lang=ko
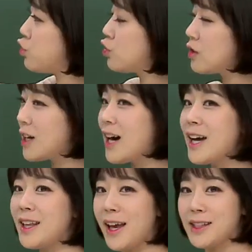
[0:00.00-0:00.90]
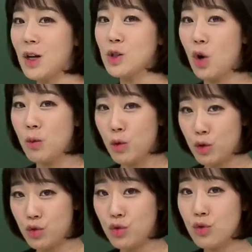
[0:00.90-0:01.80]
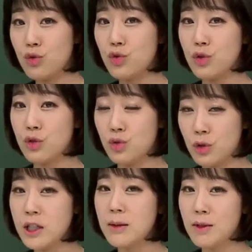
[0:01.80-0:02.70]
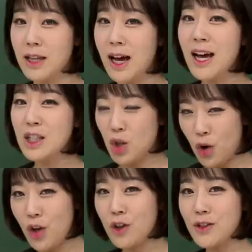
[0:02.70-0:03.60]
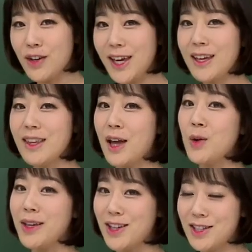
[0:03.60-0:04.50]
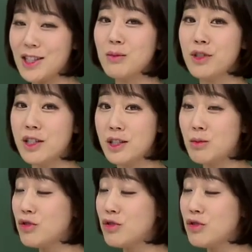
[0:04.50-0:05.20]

국가에 대해서 정보를 쭉 주는 글입니다. 전형적인 내용 일치 불일치